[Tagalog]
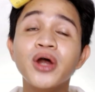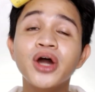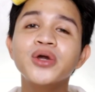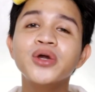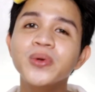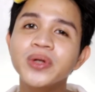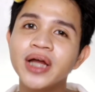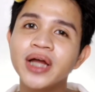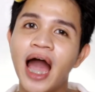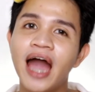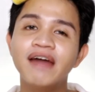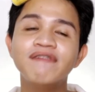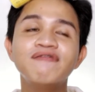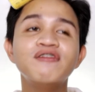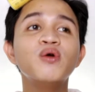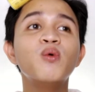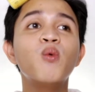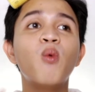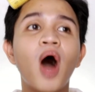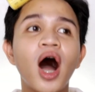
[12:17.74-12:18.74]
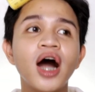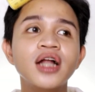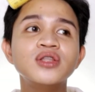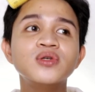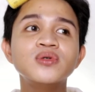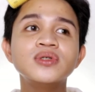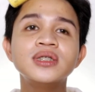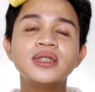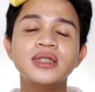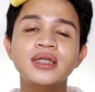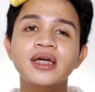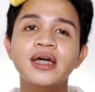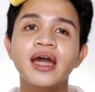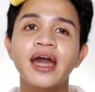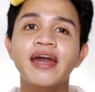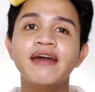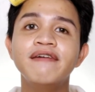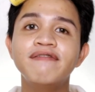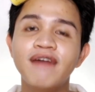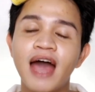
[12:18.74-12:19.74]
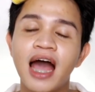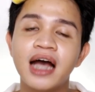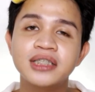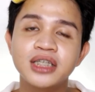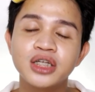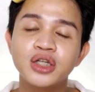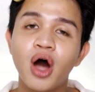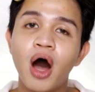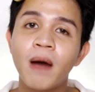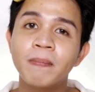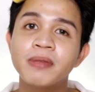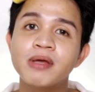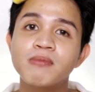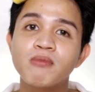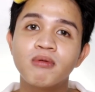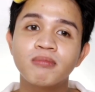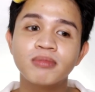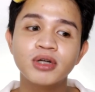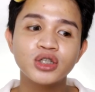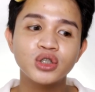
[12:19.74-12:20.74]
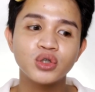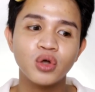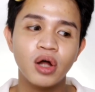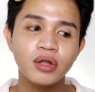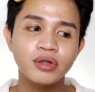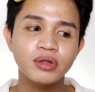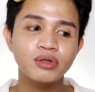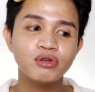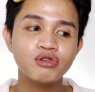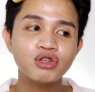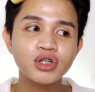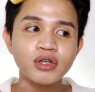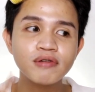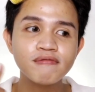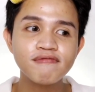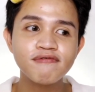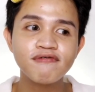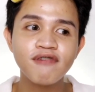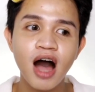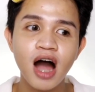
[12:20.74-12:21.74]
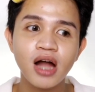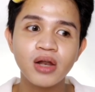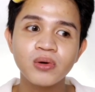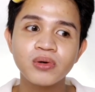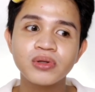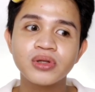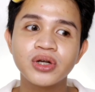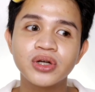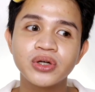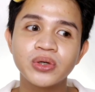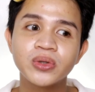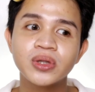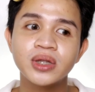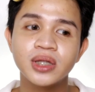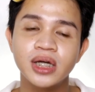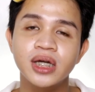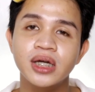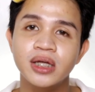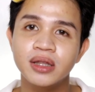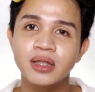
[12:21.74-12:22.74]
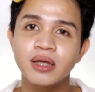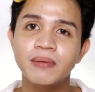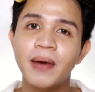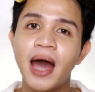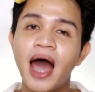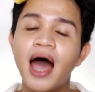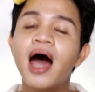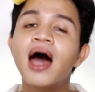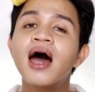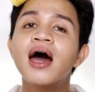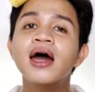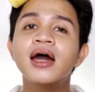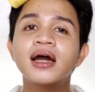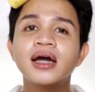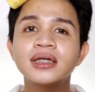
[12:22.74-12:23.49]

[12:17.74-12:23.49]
Pero yun nga, if you want to see a fast and optimum result, you should follow the routine, di ba?